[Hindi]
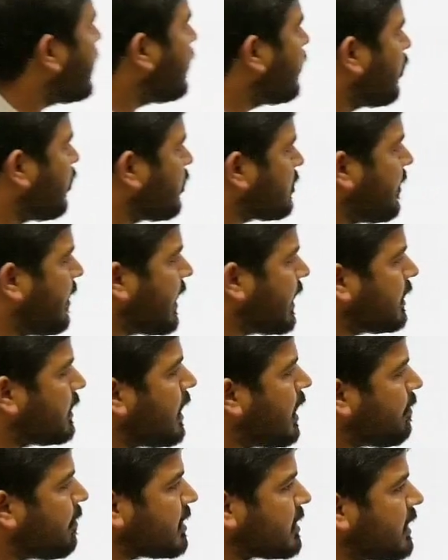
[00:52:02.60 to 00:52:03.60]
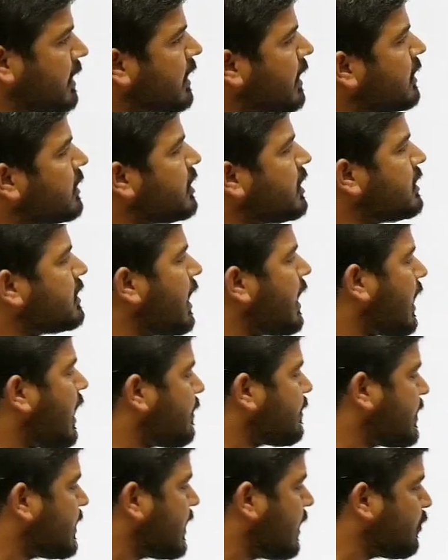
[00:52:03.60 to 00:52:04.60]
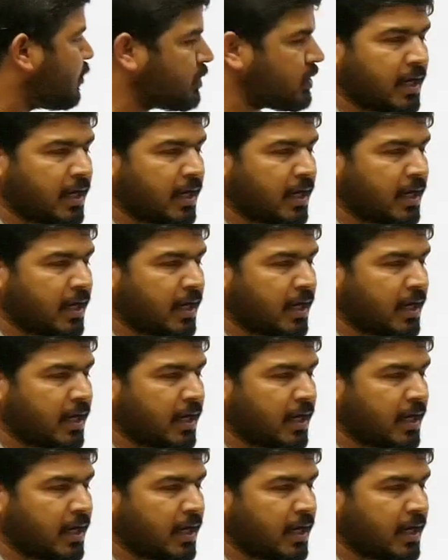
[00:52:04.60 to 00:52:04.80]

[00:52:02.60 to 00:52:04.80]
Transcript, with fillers: करंट लॉस में कितना परसेंट का चेंज आएगा आपसे ये